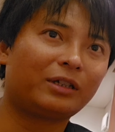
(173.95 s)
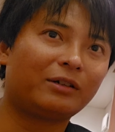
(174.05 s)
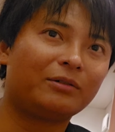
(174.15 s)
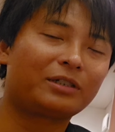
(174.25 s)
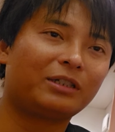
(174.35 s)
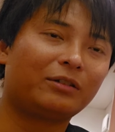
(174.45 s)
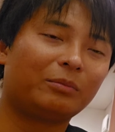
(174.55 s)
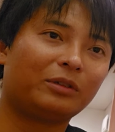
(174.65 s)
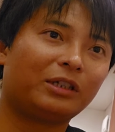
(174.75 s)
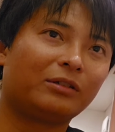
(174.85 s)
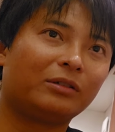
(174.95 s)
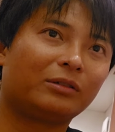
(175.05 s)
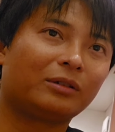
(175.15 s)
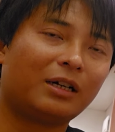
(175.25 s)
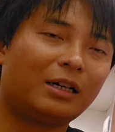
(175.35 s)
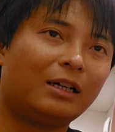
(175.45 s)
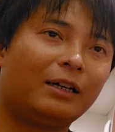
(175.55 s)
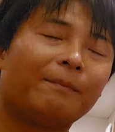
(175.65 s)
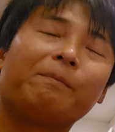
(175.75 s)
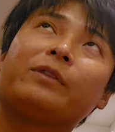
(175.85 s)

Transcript: 平行チャンネルのブレイクとか、